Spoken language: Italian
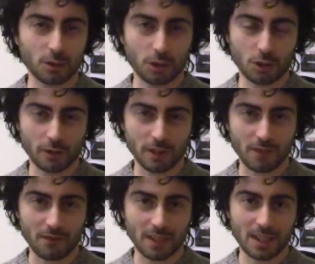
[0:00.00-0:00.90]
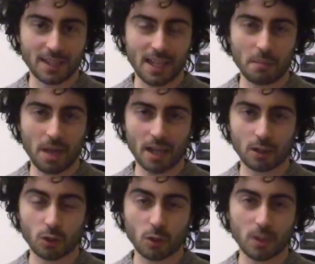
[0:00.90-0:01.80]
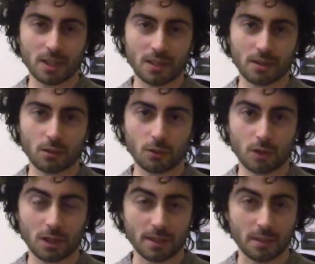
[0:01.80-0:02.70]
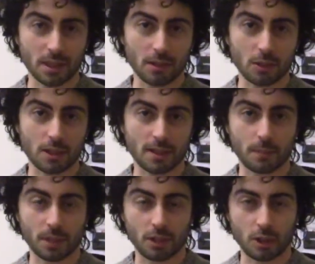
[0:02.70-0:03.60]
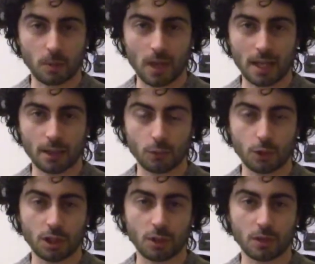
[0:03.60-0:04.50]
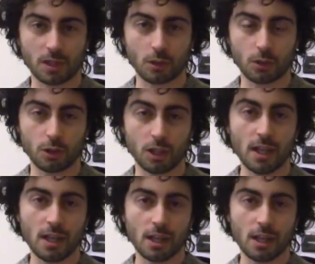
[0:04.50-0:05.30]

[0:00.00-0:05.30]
oggi è giovedì 26 marzo e queste sono sostanzialmente le notizie principali uscite quest'oggi